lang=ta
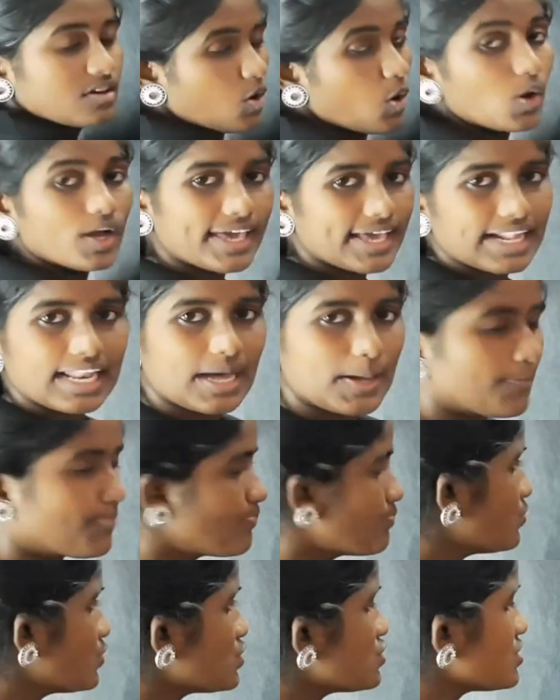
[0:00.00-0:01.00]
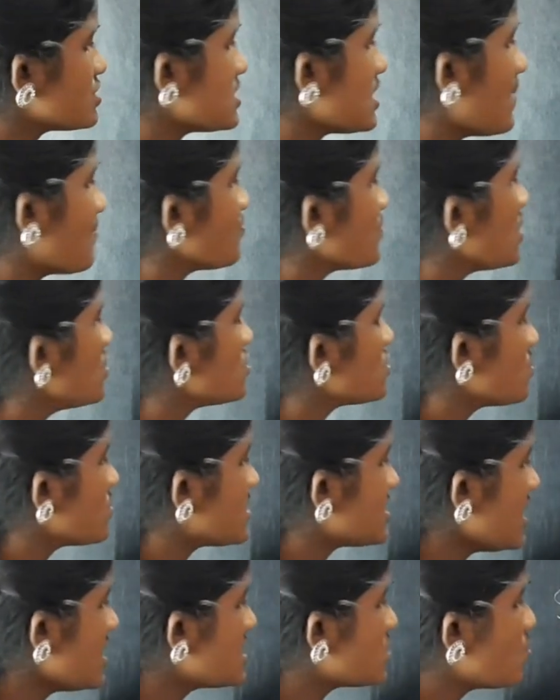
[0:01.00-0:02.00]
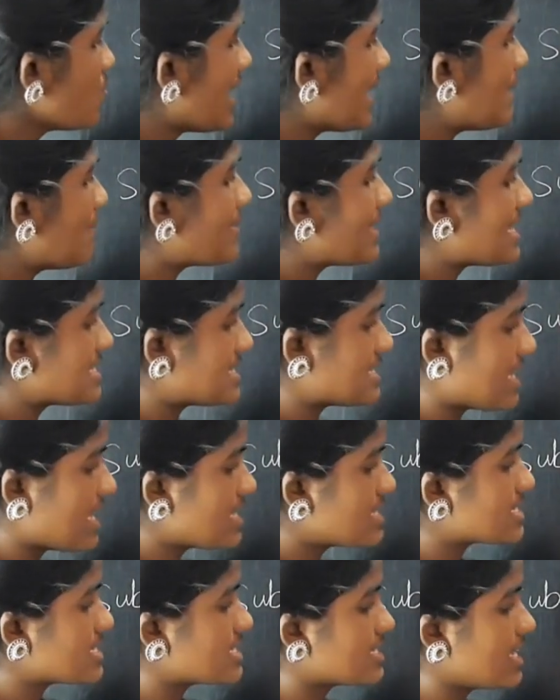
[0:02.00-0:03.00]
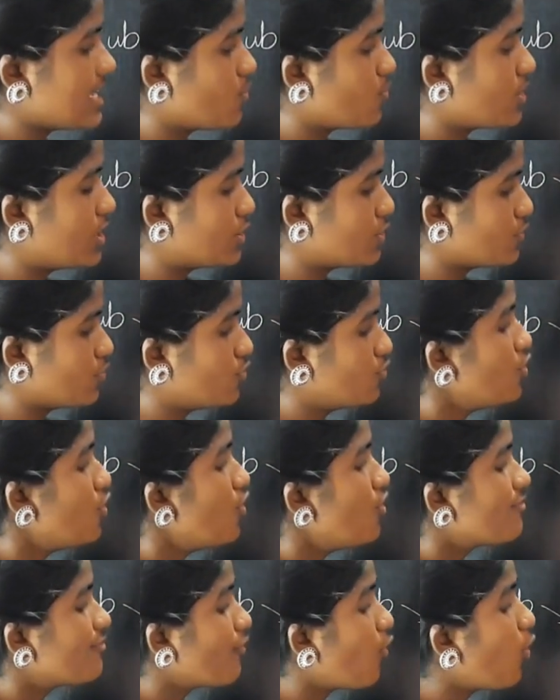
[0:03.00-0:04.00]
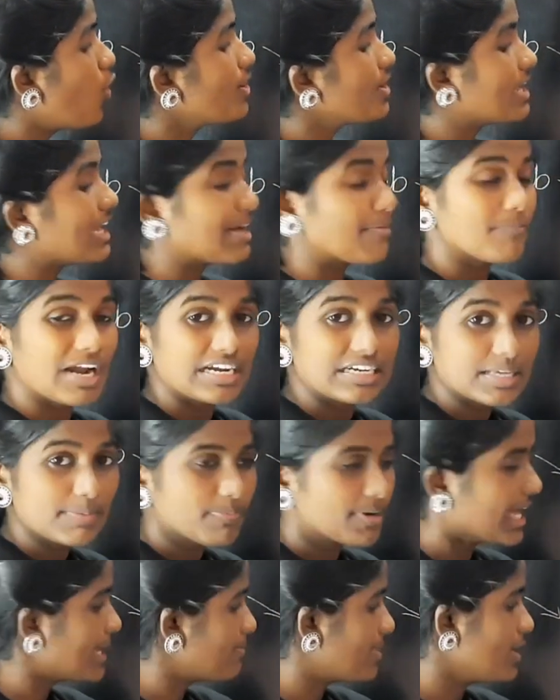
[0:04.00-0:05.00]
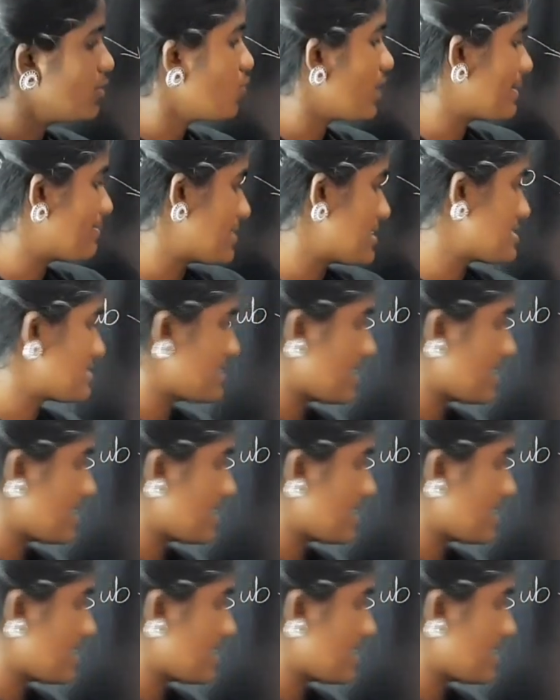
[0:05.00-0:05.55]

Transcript: ஓகேங்களா புரிஞ்சிச்சா ஸோ சிக்ஸ் ஒய் ப்ளஸ் சிக்ஸ் இஸ் ஈக்குவல் டு ஃபோர் மல்டிப்ளைட் பை ஒய் ப்ளஸ்